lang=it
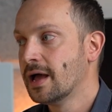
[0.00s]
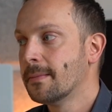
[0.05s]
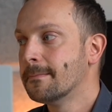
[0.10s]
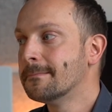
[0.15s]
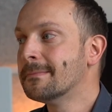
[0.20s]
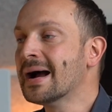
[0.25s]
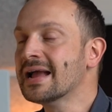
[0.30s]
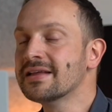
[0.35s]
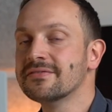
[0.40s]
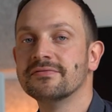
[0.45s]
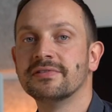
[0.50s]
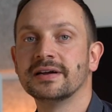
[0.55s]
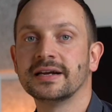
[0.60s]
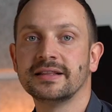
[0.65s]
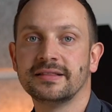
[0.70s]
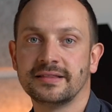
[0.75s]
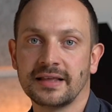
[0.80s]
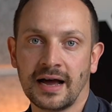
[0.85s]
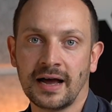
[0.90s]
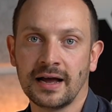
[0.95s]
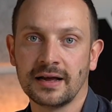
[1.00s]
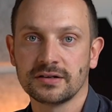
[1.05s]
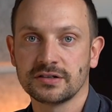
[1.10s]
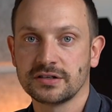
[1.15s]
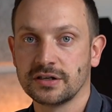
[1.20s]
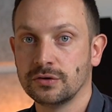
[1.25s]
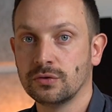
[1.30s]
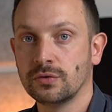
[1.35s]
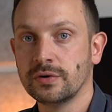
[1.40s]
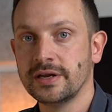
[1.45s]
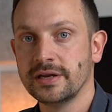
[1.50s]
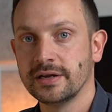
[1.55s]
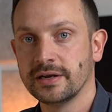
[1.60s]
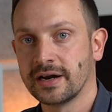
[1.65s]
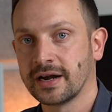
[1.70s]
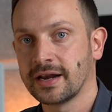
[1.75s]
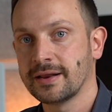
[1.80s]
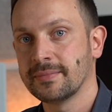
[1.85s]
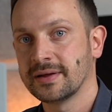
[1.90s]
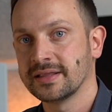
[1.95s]
ma in verità se noi
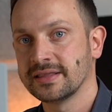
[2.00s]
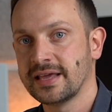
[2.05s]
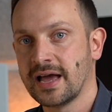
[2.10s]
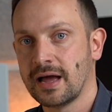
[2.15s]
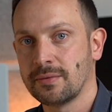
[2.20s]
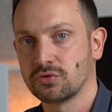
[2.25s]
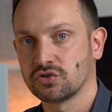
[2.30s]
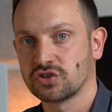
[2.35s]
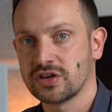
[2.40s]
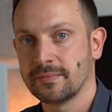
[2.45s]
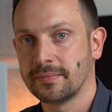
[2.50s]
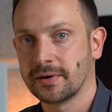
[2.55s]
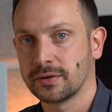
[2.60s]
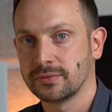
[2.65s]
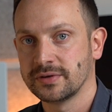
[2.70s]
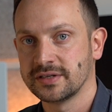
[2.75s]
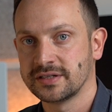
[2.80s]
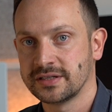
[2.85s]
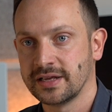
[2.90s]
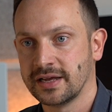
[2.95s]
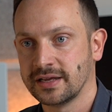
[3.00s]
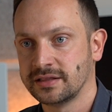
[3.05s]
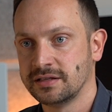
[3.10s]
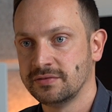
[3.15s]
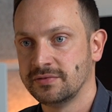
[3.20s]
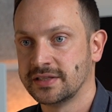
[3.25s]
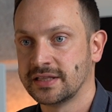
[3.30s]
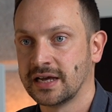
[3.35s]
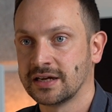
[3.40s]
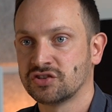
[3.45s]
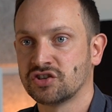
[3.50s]
rimandiamo sempre queste attività,